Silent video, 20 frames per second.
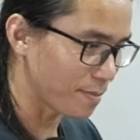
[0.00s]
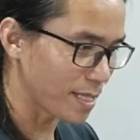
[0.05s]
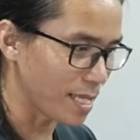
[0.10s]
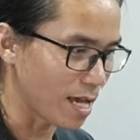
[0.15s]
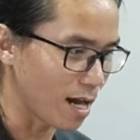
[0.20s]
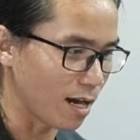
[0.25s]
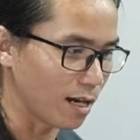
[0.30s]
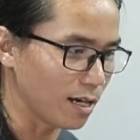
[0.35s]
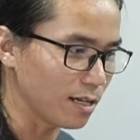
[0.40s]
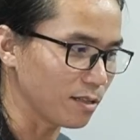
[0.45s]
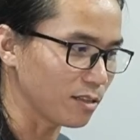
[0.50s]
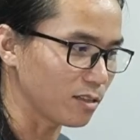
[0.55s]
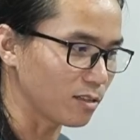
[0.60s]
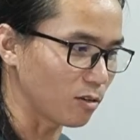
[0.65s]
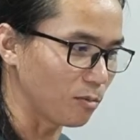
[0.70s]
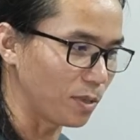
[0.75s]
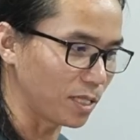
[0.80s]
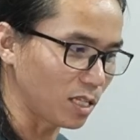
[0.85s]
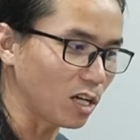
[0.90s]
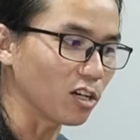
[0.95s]
Bây giờ
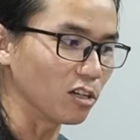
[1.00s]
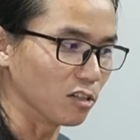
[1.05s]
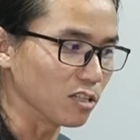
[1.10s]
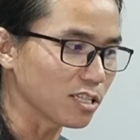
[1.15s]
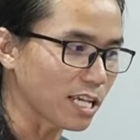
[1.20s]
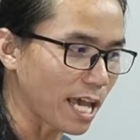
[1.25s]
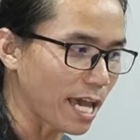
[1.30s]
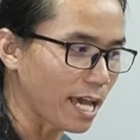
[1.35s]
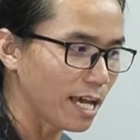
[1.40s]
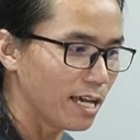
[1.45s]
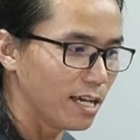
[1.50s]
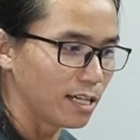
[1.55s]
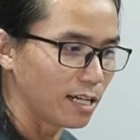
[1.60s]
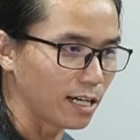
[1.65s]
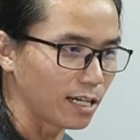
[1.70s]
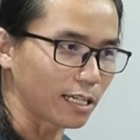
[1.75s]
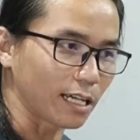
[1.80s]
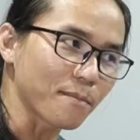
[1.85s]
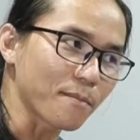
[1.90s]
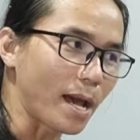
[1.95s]
tụi mình có rửa xe,
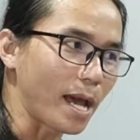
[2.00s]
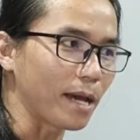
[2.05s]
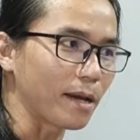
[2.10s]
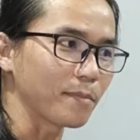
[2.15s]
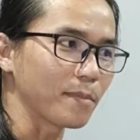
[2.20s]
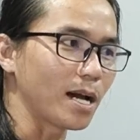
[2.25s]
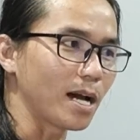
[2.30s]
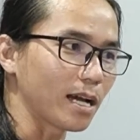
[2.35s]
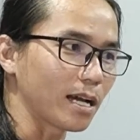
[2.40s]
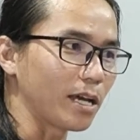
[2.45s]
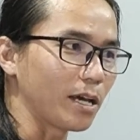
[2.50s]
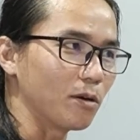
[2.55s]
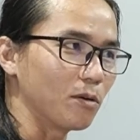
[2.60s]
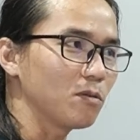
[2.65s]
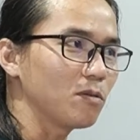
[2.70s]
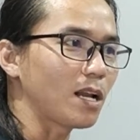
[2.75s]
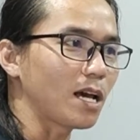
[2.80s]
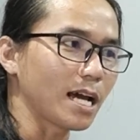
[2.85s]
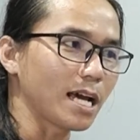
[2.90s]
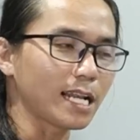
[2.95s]
à, các bạn mà
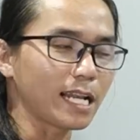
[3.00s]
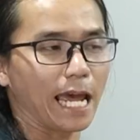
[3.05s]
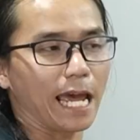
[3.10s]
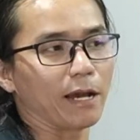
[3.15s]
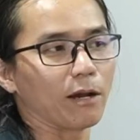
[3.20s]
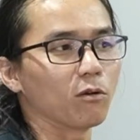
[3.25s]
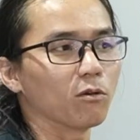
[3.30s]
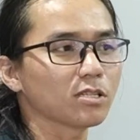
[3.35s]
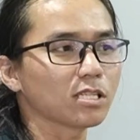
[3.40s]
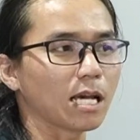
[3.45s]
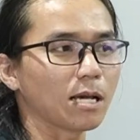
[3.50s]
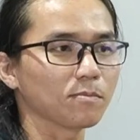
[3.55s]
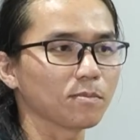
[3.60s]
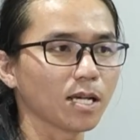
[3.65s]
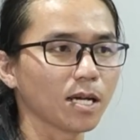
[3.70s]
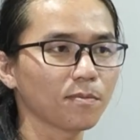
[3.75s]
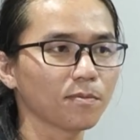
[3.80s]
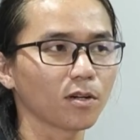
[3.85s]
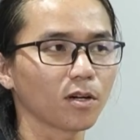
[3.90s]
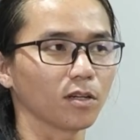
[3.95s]
kiểu là khách hàng của Xe Ôm
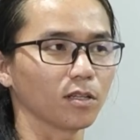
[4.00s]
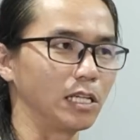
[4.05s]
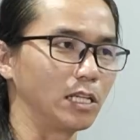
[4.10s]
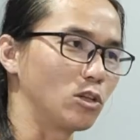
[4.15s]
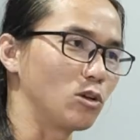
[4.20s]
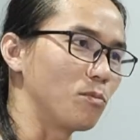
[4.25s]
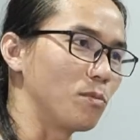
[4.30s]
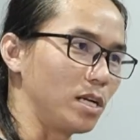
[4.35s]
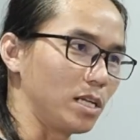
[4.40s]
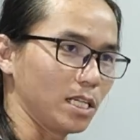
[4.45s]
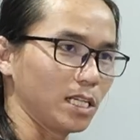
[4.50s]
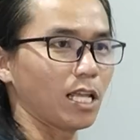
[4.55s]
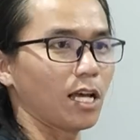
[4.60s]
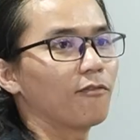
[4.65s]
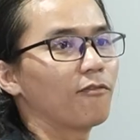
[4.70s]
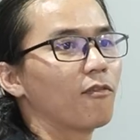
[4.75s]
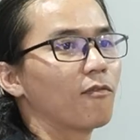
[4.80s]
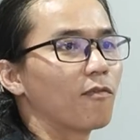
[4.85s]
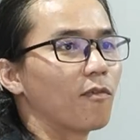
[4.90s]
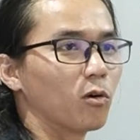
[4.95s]
Shop rồi thì tụi mình có
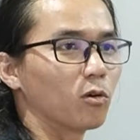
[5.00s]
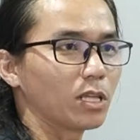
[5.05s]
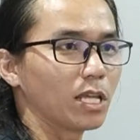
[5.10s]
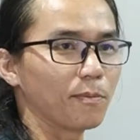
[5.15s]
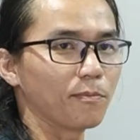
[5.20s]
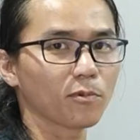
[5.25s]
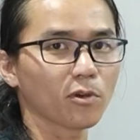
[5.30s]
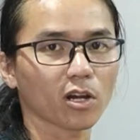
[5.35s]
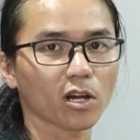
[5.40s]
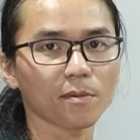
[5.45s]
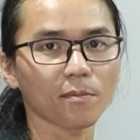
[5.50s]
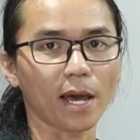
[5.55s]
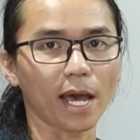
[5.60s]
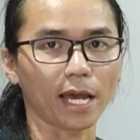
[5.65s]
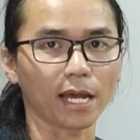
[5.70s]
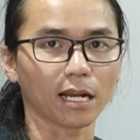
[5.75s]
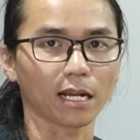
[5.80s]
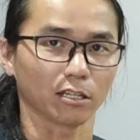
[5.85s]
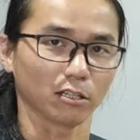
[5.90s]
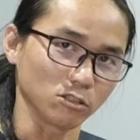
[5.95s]
thể phục vụ thêm cho các
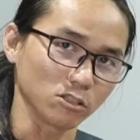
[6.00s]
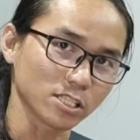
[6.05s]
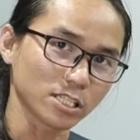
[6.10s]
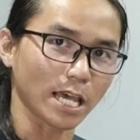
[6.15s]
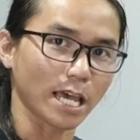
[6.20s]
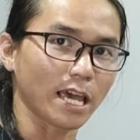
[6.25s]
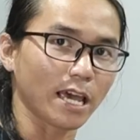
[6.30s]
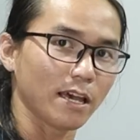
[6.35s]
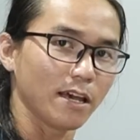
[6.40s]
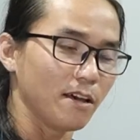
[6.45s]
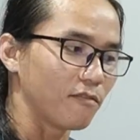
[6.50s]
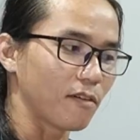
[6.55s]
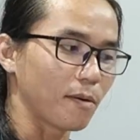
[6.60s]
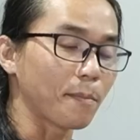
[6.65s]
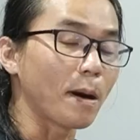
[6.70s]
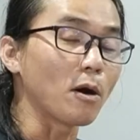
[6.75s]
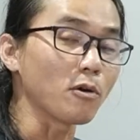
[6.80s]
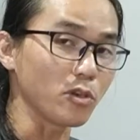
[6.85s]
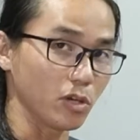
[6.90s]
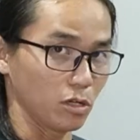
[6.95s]
bạn là rửa xe và
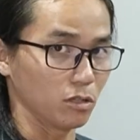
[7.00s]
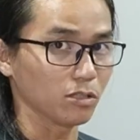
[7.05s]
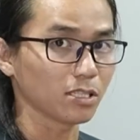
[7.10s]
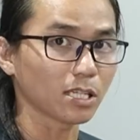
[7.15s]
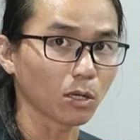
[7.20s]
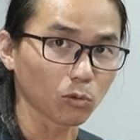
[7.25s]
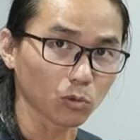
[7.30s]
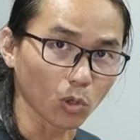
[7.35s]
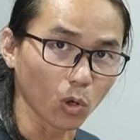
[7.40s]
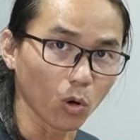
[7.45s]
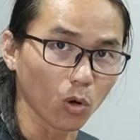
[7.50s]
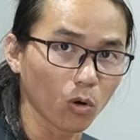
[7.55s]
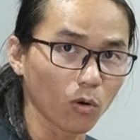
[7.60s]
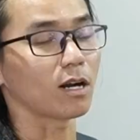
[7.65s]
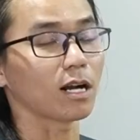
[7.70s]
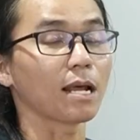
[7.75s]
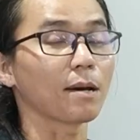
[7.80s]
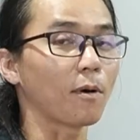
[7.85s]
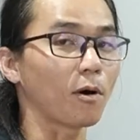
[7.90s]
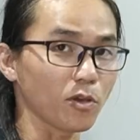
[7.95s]
bảo dưỡng sau tour,
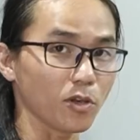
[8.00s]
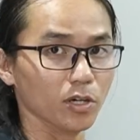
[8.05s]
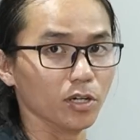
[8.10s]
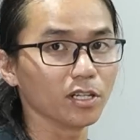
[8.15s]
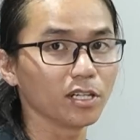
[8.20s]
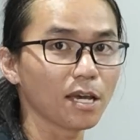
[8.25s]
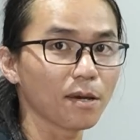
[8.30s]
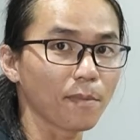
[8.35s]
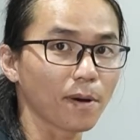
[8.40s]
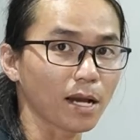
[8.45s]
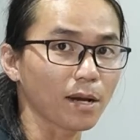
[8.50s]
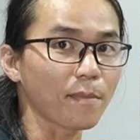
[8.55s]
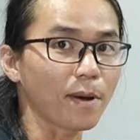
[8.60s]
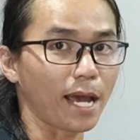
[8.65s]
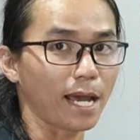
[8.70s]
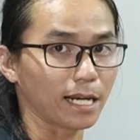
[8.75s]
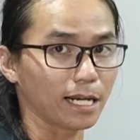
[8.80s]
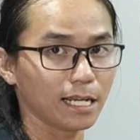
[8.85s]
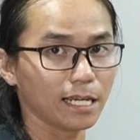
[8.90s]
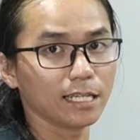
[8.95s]
hoặc là bảo dưỡng khi mà các
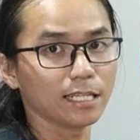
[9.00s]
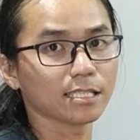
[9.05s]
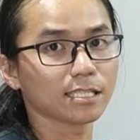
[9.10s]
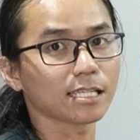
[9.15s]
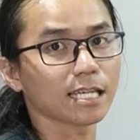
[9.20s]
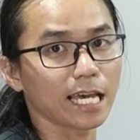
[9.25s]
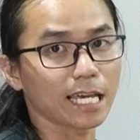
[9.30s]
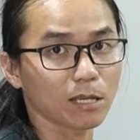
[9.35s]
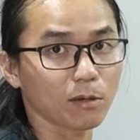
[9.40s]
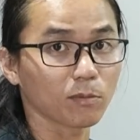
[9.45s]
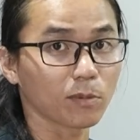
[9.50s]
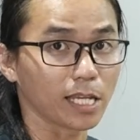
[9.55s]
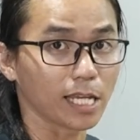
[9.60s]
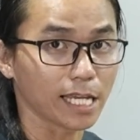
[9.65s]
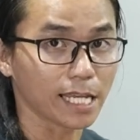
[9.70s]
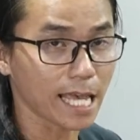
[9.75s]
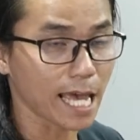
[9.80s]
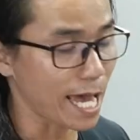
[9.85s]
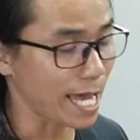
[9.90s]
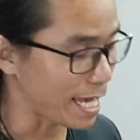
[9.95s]
bạn đi xe trong thời
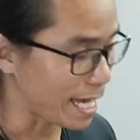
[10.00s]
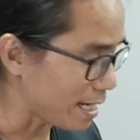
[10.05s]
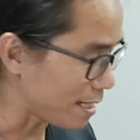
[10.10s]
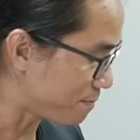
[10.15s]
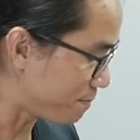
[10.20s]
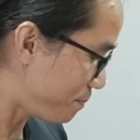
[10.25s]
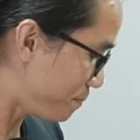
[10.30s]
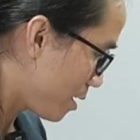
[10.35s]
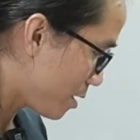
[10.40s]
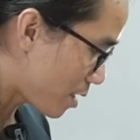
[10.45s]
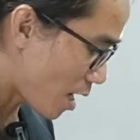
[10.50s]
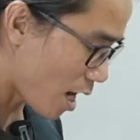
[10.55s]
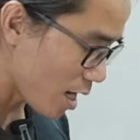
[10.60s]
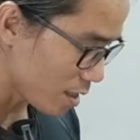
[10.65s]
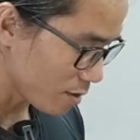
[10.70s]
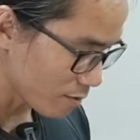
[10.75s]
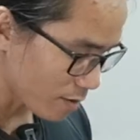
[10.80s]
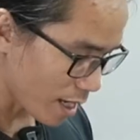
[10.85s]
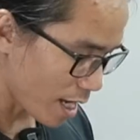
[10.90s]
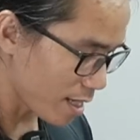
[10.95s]
gian dài ha. Rồi
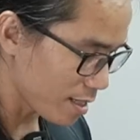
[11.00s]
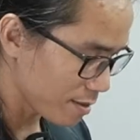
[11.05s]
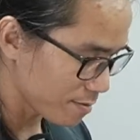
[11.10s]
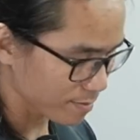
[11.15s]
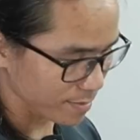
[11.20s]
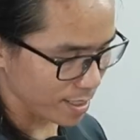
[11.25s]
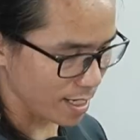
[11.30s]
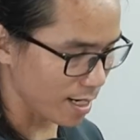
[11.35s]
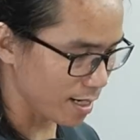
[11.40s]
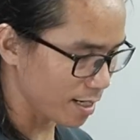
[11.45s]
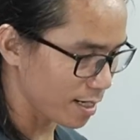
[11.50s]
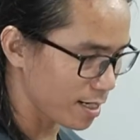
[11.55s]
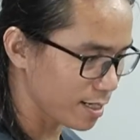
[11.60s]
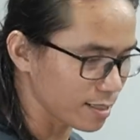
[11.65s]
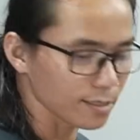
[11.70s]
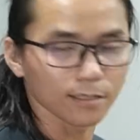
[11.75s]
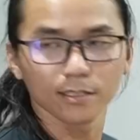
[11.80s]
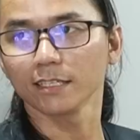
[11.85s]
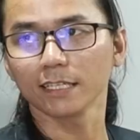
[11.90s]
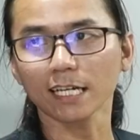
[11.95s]
ok,
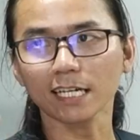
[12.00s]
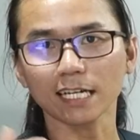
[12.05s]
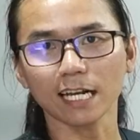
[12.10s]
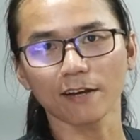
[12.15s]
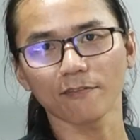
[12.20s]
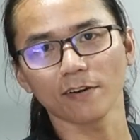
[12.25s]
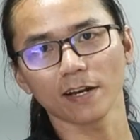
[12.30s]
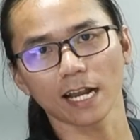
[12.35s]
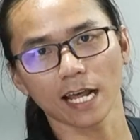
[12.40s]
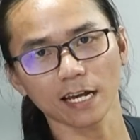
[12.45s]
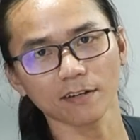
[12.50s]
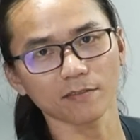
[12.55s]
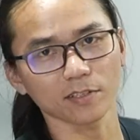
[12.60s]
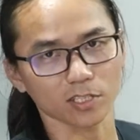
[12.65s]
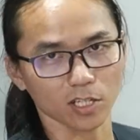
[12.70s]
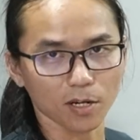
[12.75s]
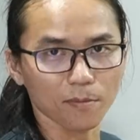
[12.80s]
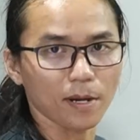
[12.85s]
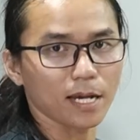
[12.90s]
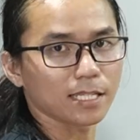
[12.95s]
giờ dắt ra phơi nắng và
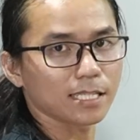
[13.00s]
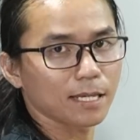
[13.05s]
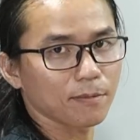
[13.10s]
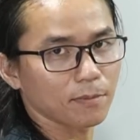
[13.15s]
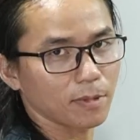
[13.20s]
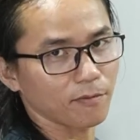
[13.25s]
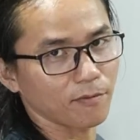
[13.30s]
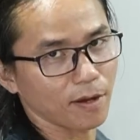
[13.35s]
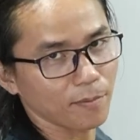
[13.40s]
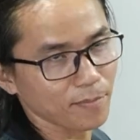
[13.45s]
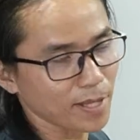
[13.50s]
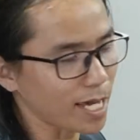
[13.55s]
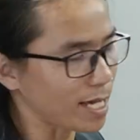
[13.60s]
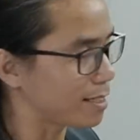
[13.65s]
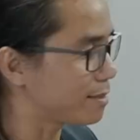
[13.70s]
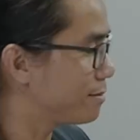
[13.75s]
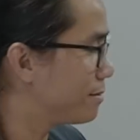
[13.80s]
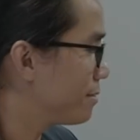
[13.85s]
cho các bạn xem thành phẩm nha.